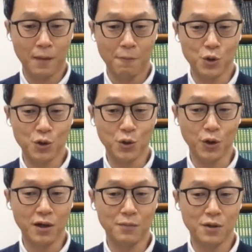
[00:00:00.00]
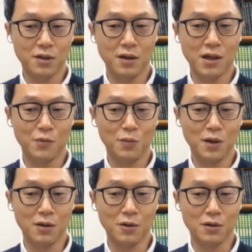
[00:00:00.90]
먼저 저희가 한번 생각해 볼
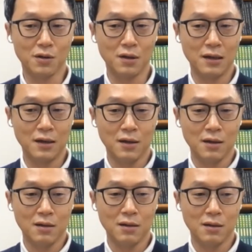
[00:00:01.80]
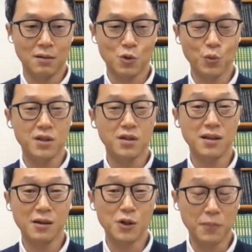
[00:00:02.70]
만한 거는 소비
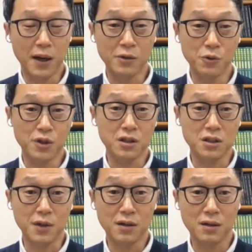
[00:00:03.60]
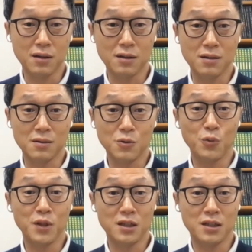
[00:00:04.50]
트렌드가 완전 바뀌고 있지 않습니까? 네. 이제
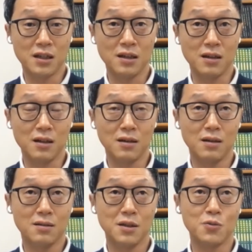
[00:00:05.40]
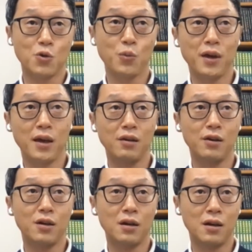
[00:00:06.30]
소비자가 이제 소비
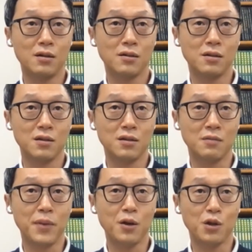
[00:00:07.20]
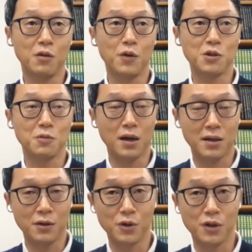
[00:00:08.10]
행위를 하는 이제 그 패러다임이 완전
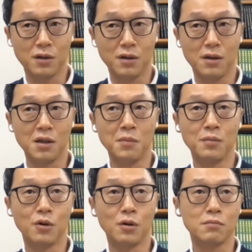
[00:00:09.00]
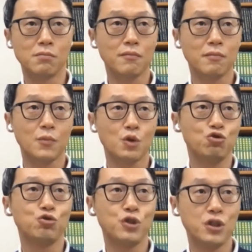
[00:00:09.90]
바뀌고 있는 게 이미 뭐
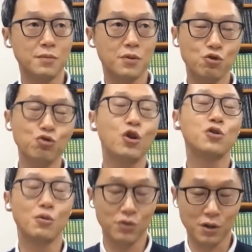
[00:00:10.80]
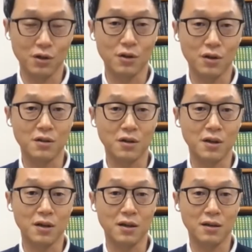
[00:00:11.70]
수년 전부터
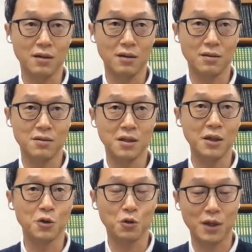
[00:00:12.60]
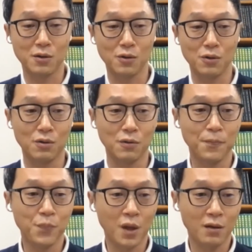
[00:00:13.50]
그렇게 이제 이어져 왔던 거고,
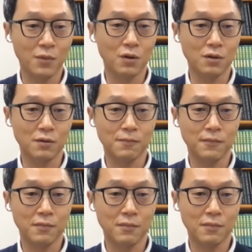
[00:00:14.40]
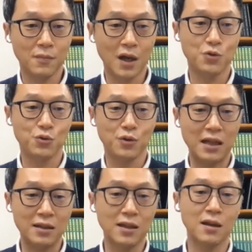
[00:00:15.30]
뭐 아주
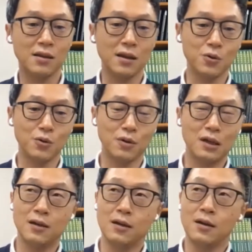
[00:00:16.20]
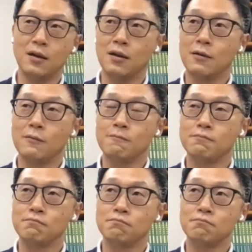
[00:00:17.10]
간단한 예로
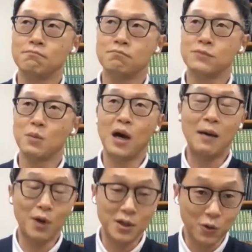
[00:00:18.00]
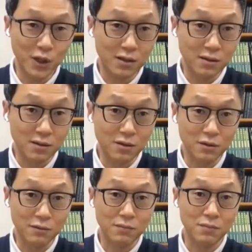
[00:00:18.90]
이제 뭐 아마존 같은
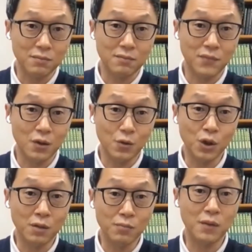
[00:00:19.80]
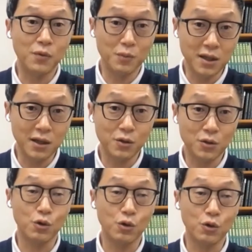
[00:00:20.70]
그런 온라인 플랫폼이
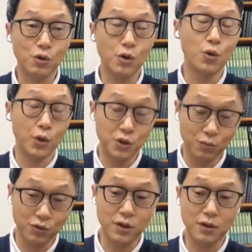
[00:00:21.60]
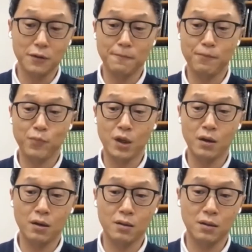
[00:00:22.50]
생겼었고요. 오래 전부터요.
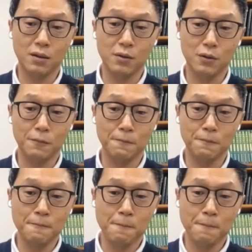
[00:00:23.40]
이제 그리고